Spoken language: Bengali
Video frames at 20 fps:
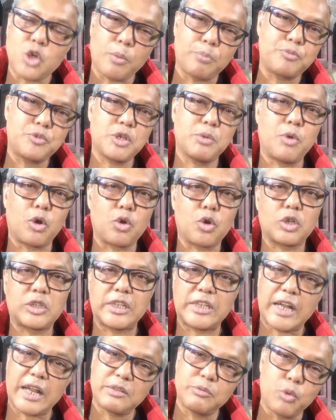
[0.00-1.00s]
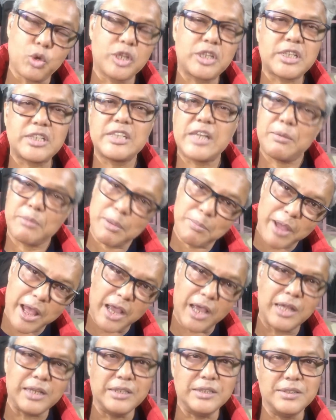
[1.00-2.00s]
সবচেয়ে বড় কথা তারা বলেছেন যে আমরা
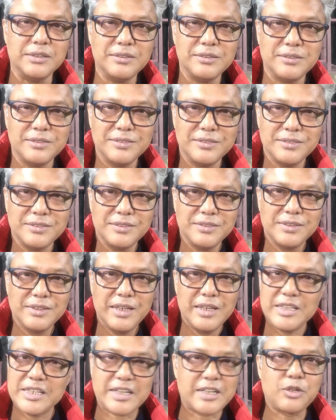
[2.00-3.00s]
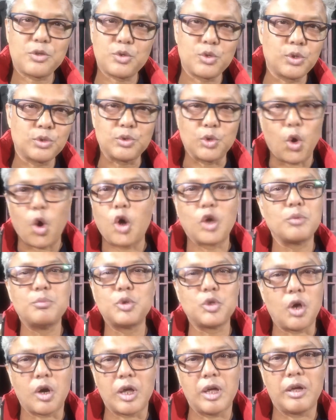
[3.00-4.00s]
বাঙালি সেখানে কোনো ধর্ম
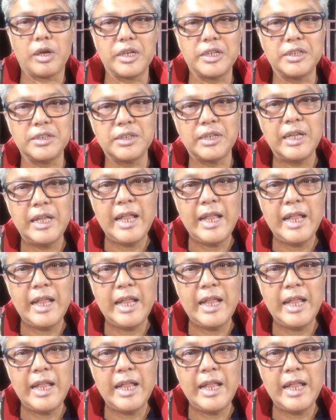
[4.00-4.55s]
ধরা হয় না